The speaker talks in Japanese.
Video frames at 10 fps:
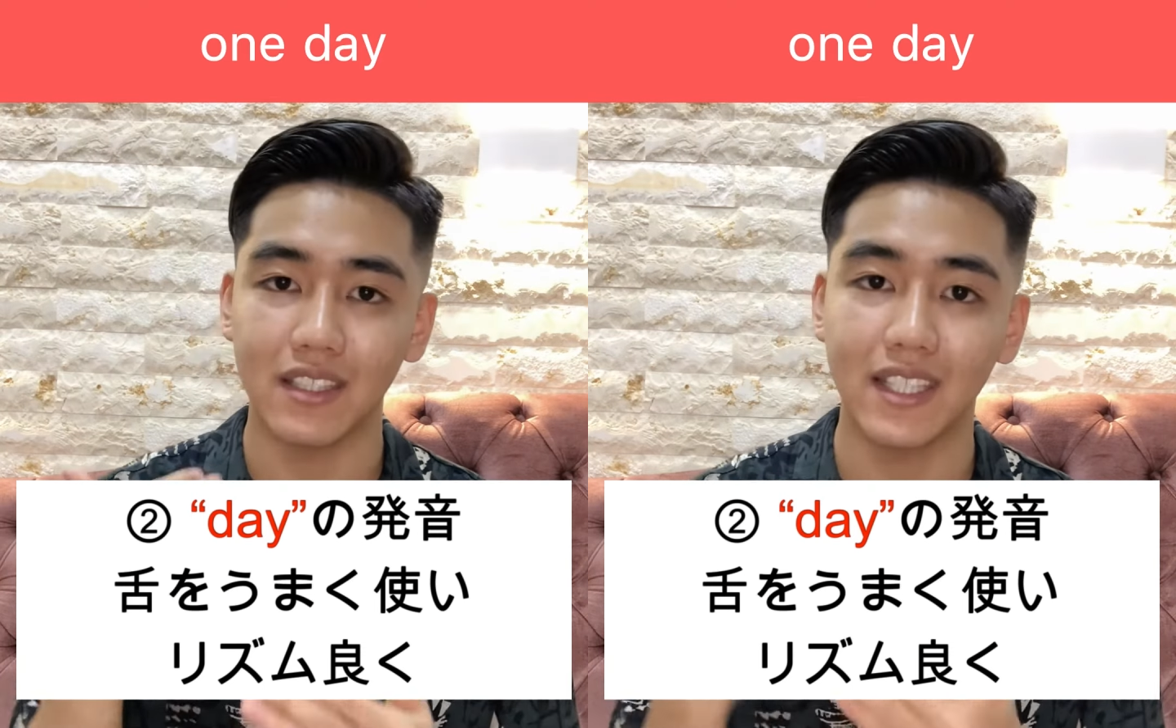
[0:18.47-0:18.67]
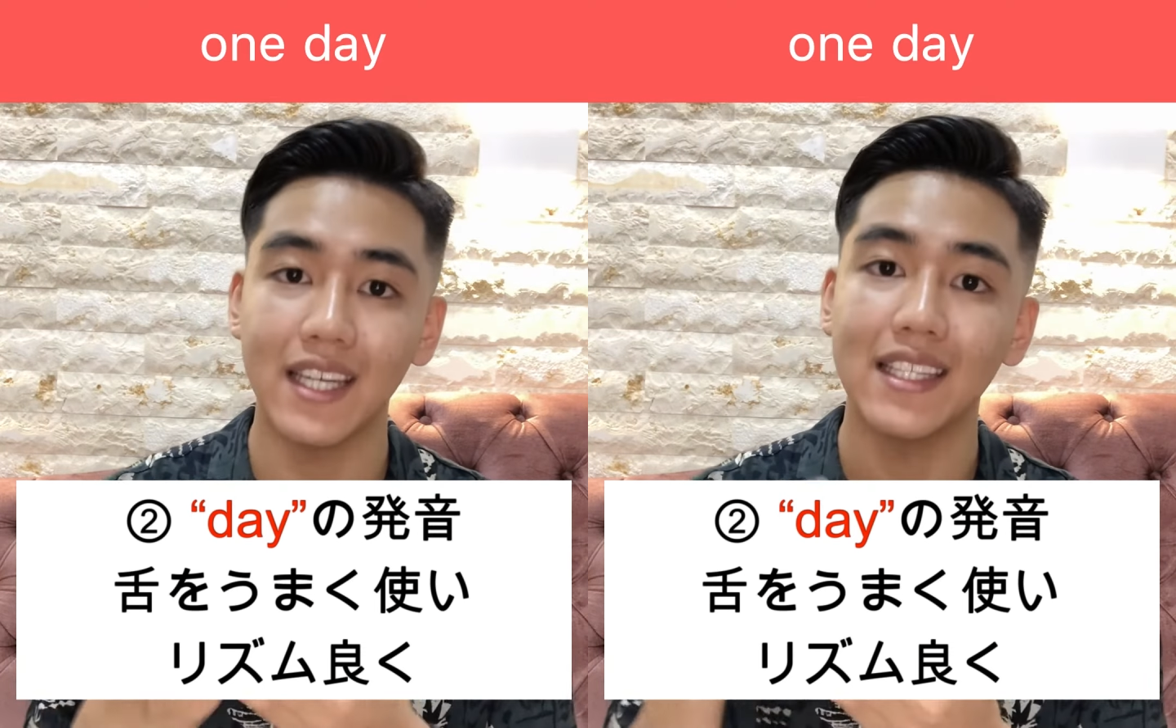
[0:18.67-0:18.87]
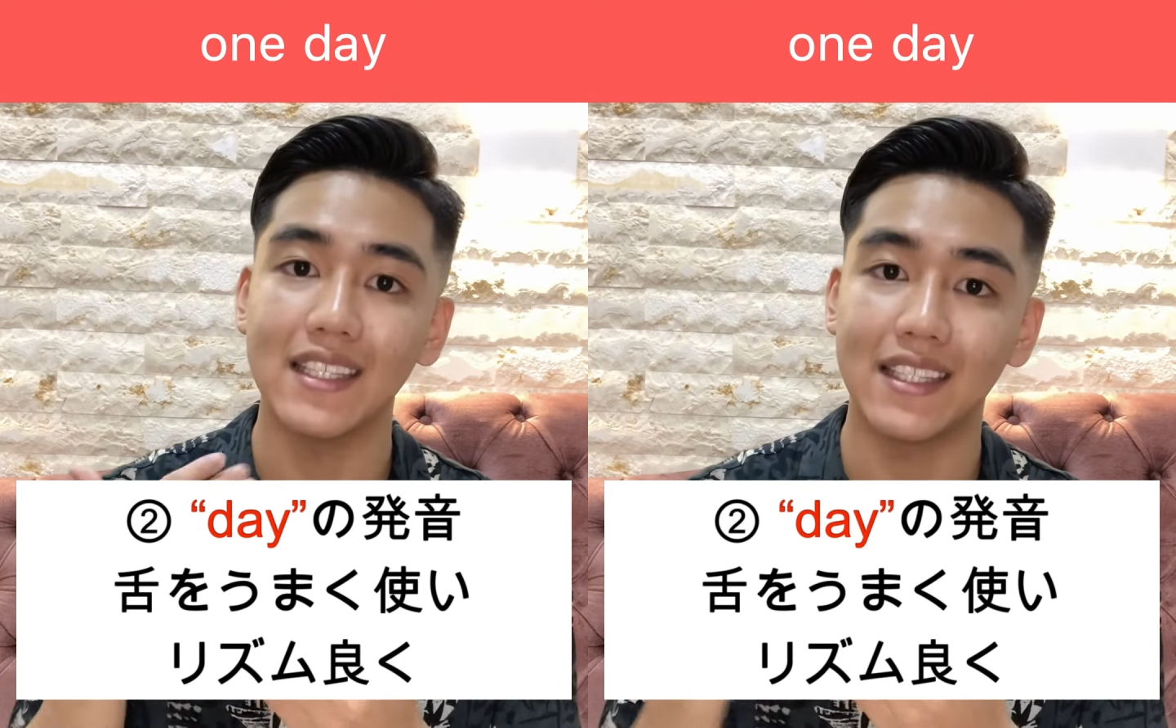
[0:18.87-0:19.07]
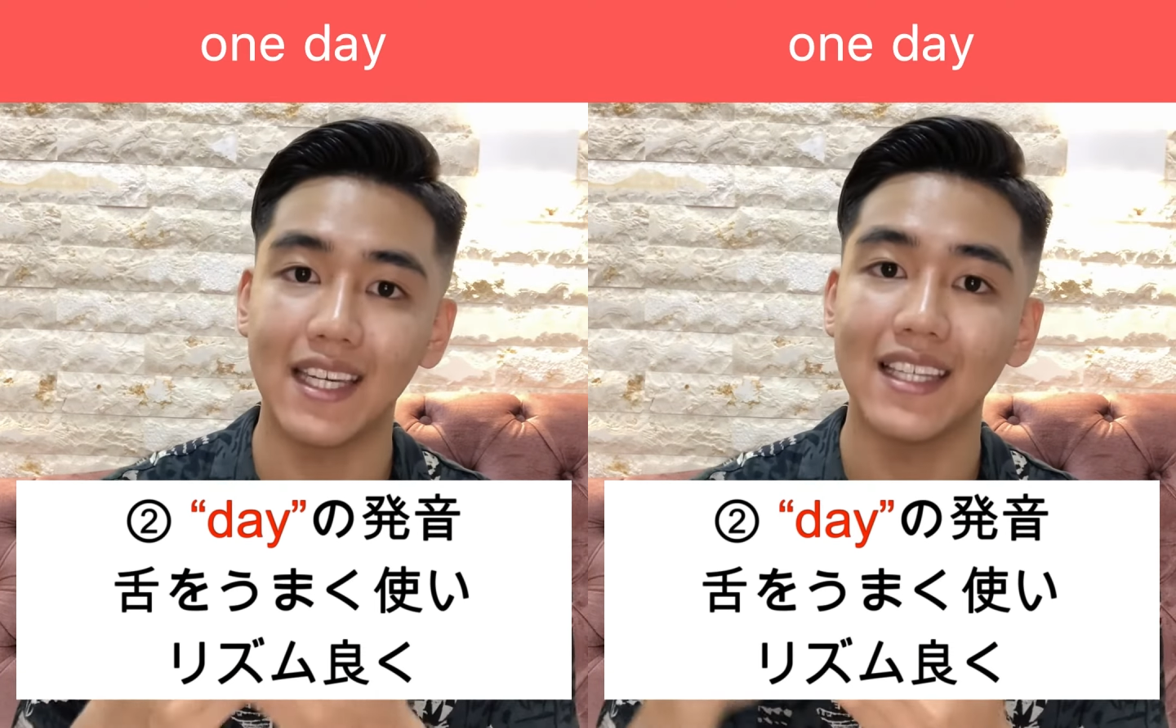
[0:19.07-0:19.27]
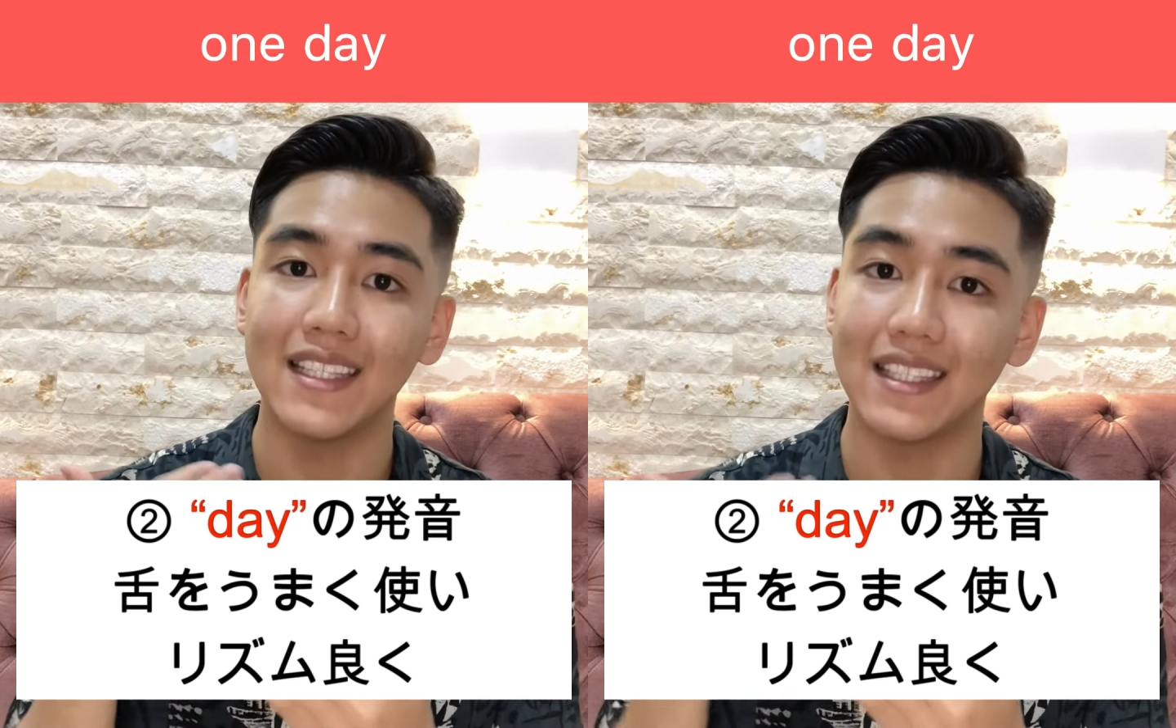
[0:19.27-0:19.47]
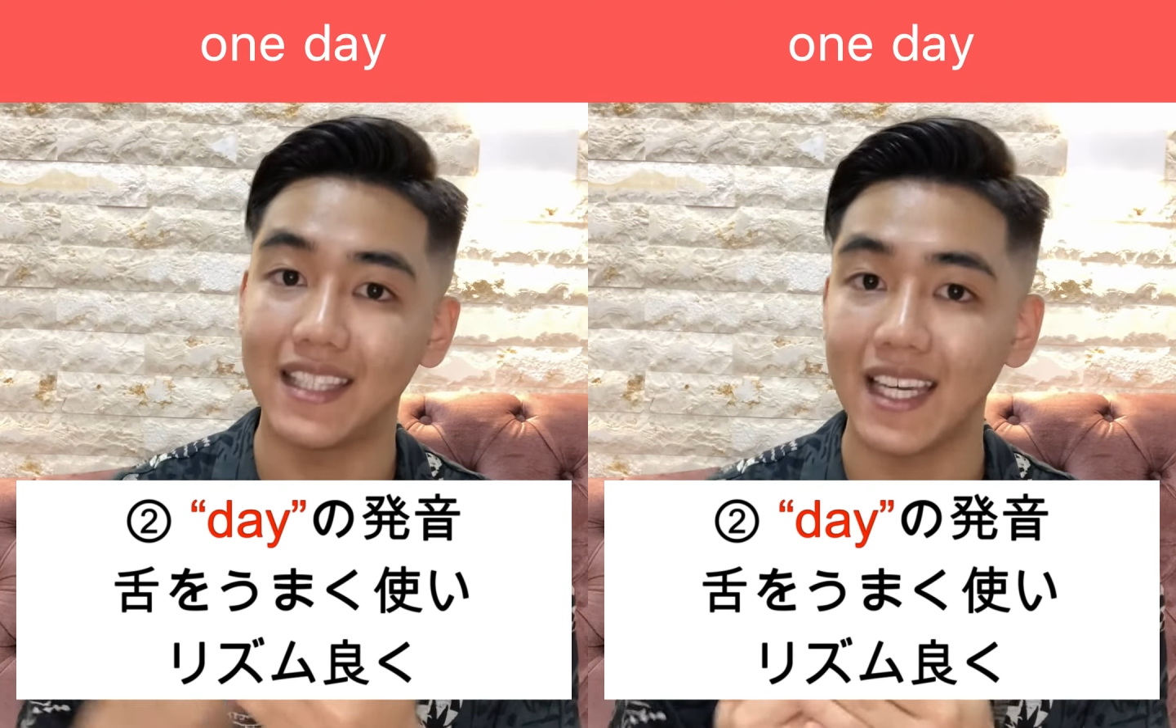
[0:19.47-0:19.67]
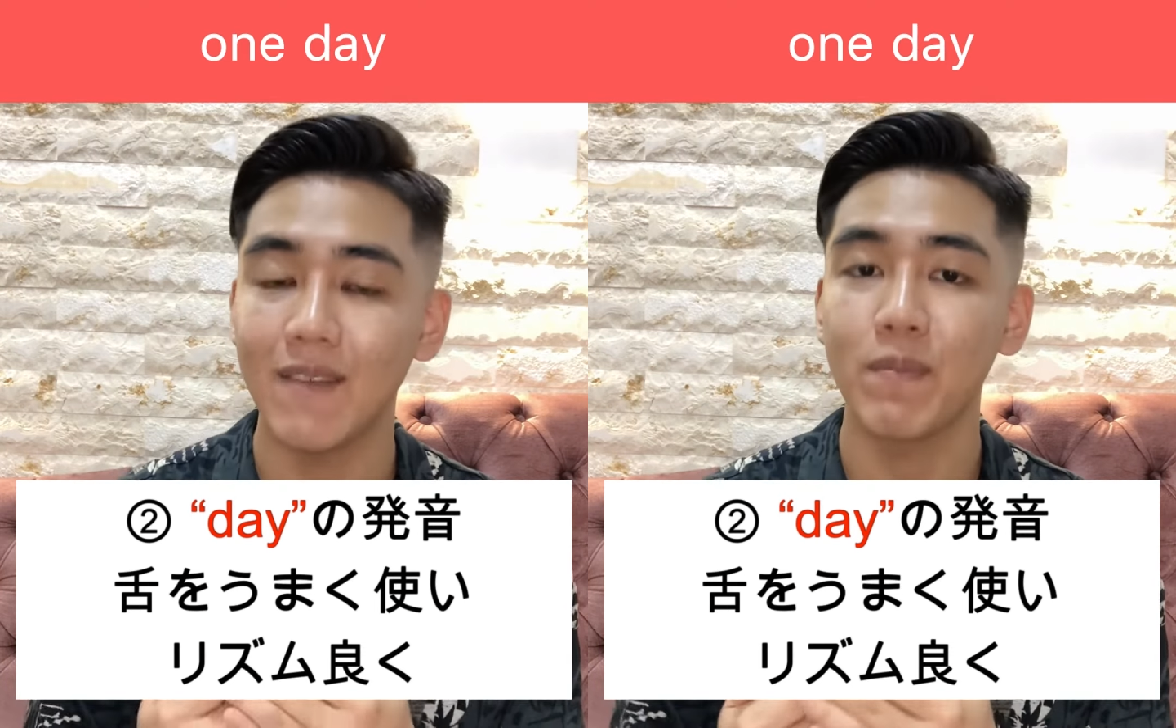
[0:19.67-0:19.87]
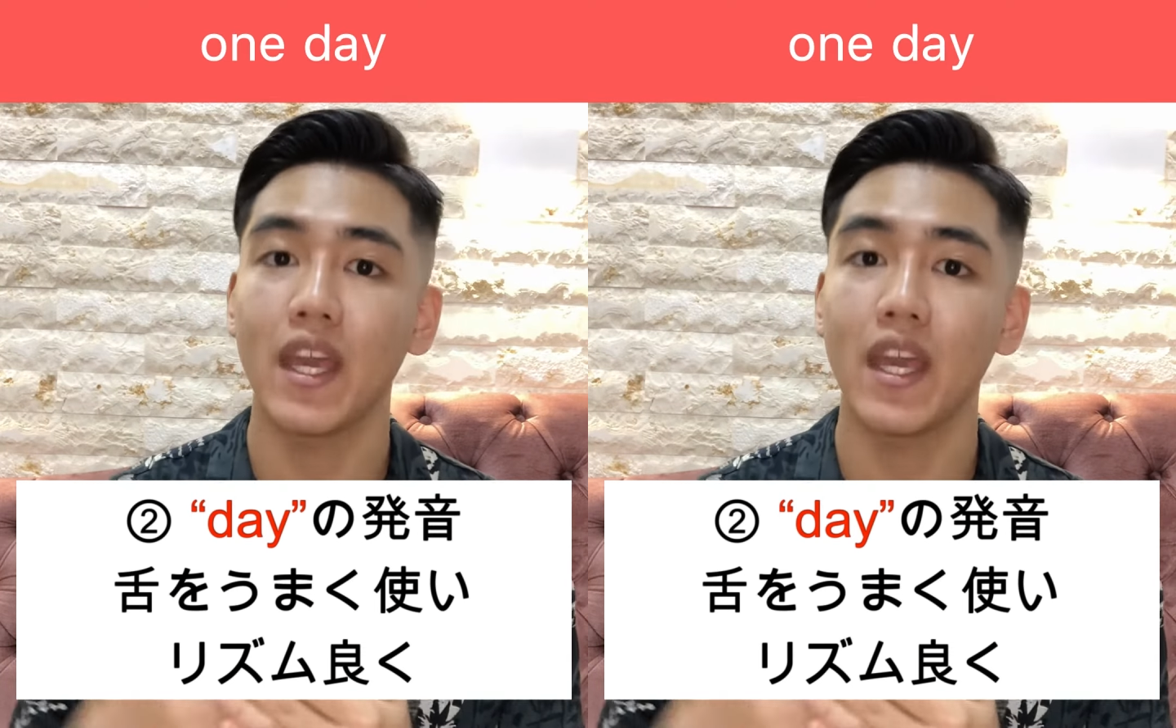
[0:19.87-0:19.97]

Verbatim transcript: ででで